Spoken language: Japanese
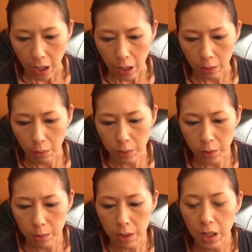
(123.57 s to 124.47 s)
えっと、おす
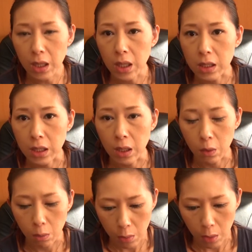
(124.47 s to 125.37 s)
すめなんですけれ
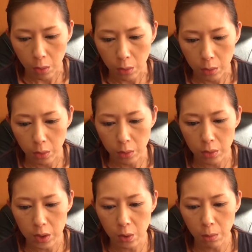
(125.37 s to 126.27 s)
ども独
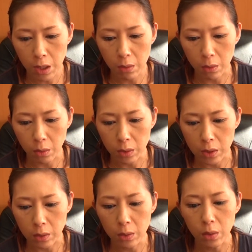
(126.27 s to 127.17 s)
自ドメインを取って
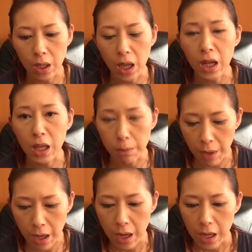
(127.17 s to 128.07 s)
するのであれ
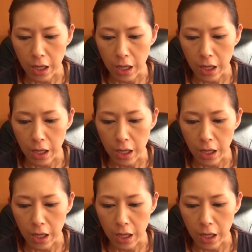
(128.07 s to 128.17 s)
ば、